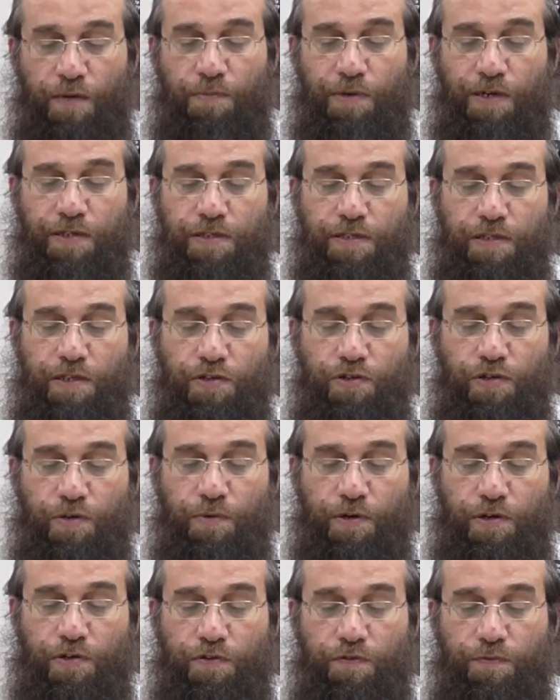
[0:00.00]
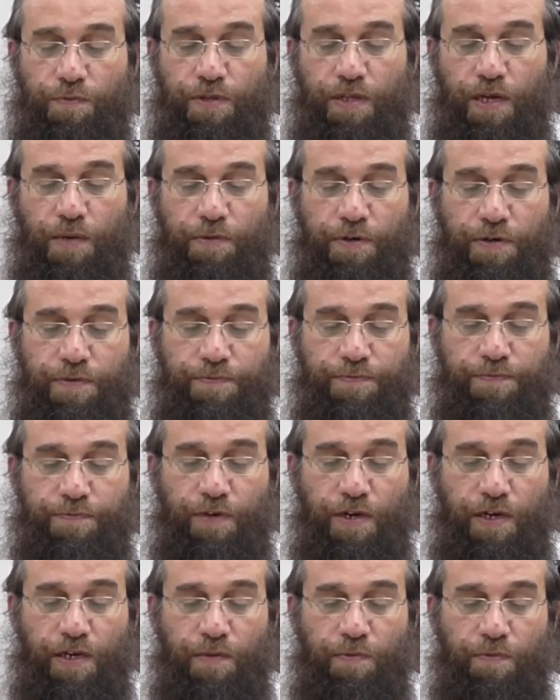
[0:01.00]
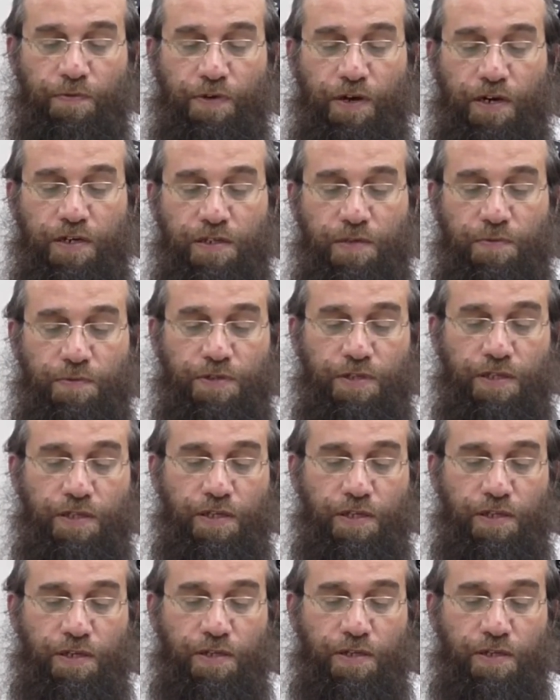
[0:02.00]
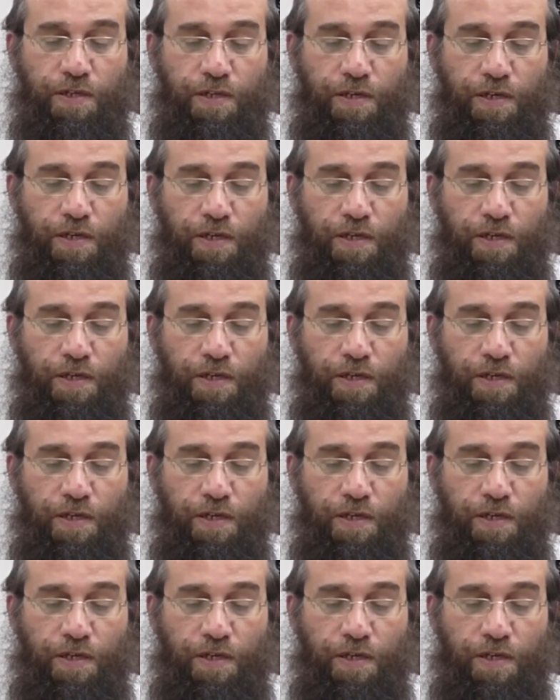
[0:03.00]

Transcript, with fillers: По один литром Ахадув Медабр. Вахим Фараш Лабасанедрин.